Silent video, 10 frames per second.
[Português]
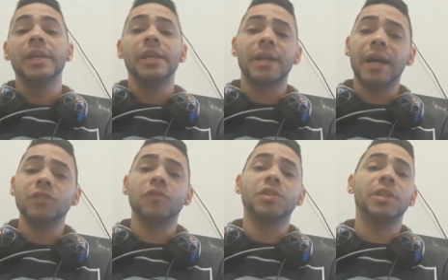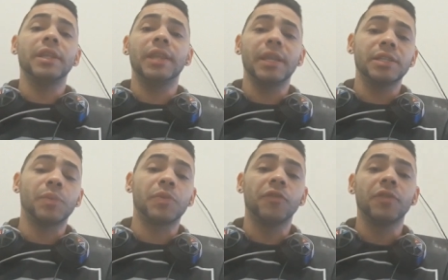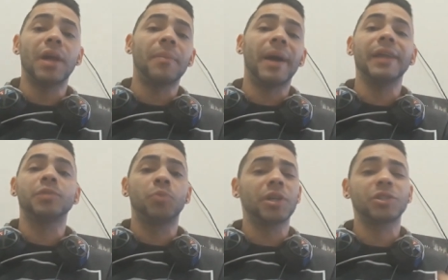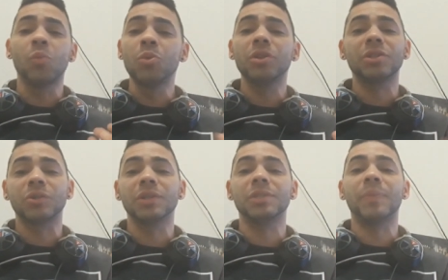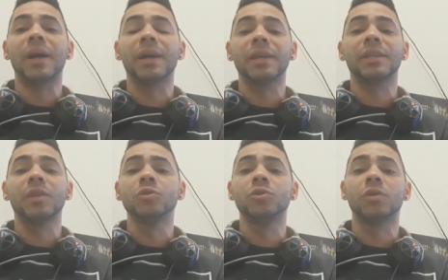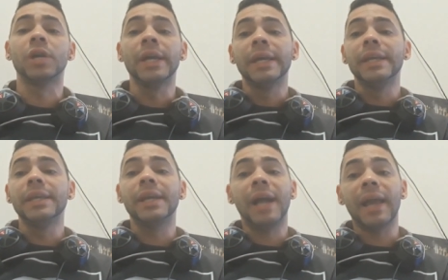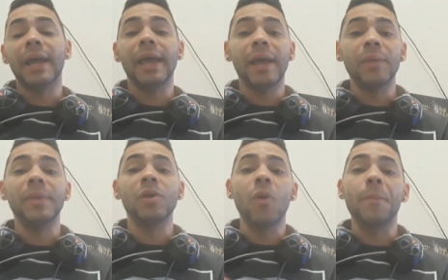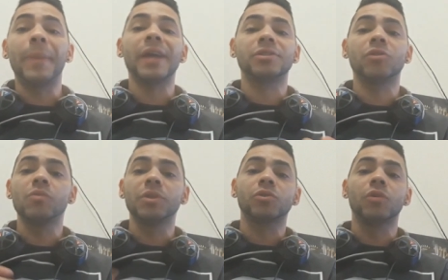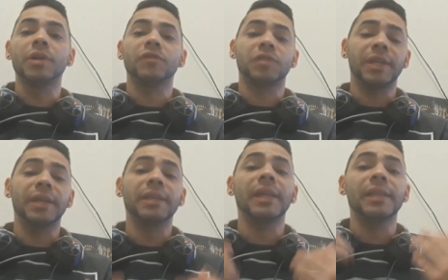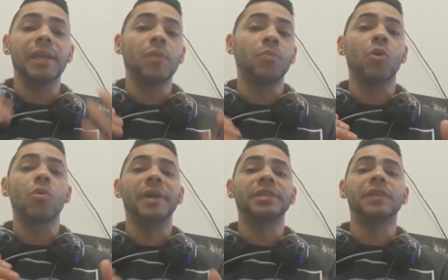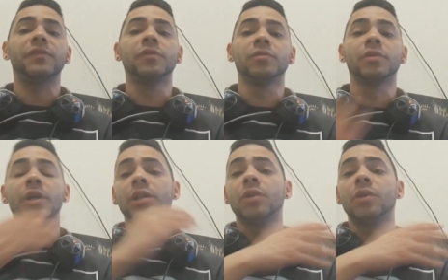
E caso você tenha interesse de aprofundar mais, porque são muitas coisas bacanas que tem no jogo. E cara, é meio complexo algumas coisas, você tem que entender um pouco mais a fundo.